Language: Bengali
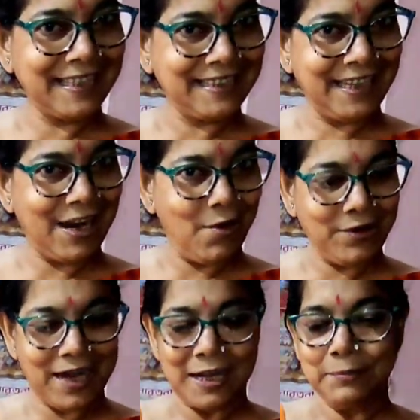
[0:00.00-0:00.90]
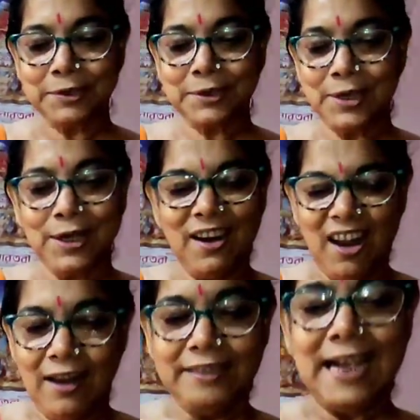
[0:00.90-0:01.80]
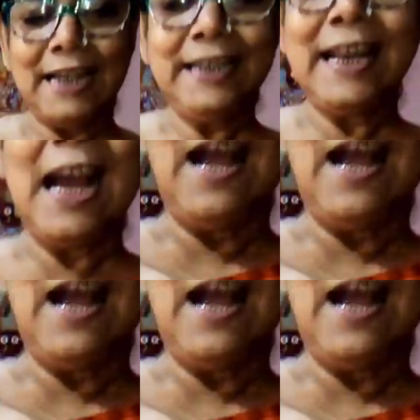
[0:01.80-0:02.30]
লাগছে লঙ্কার মতো জানি না